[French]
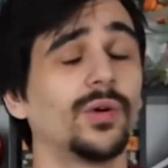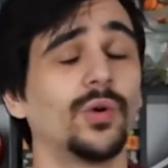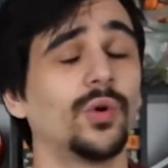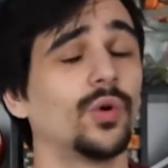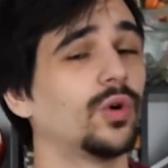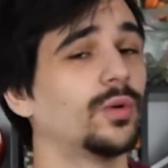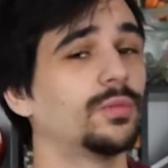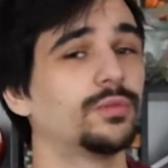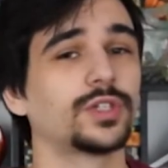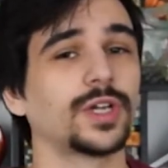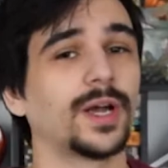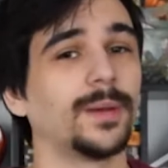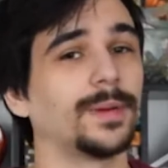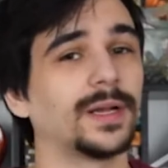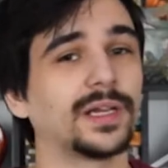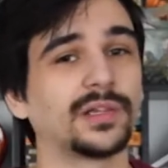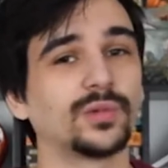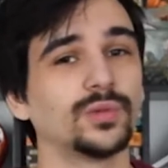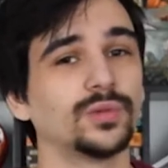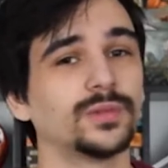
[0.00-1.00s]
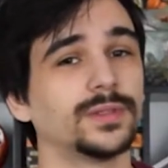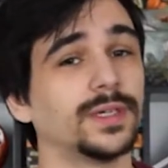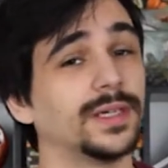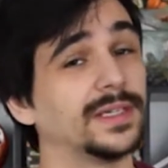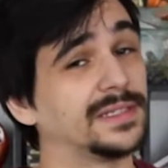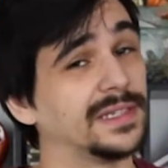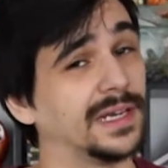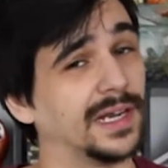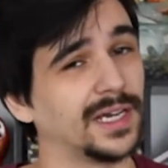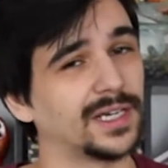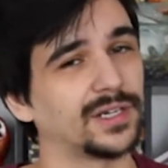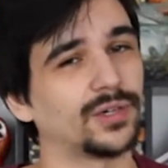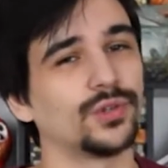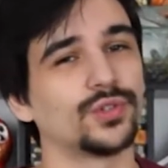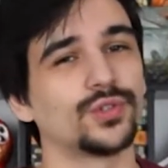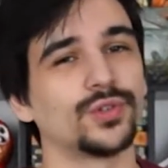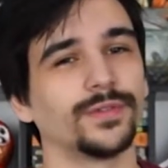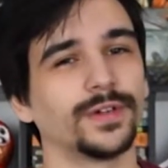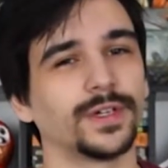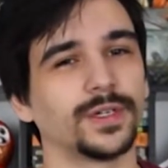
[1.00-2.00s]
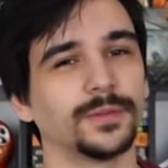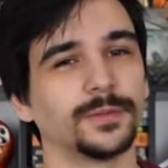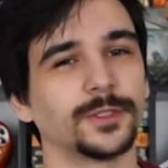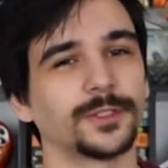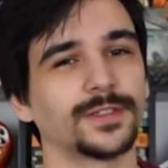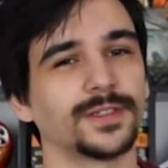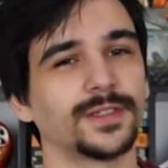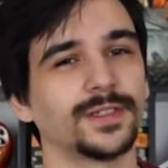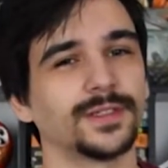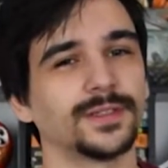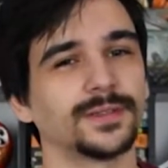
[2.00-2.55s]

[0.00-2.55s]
on ne rebouchera pas le trou. Et c'est là que le jeu va commencer.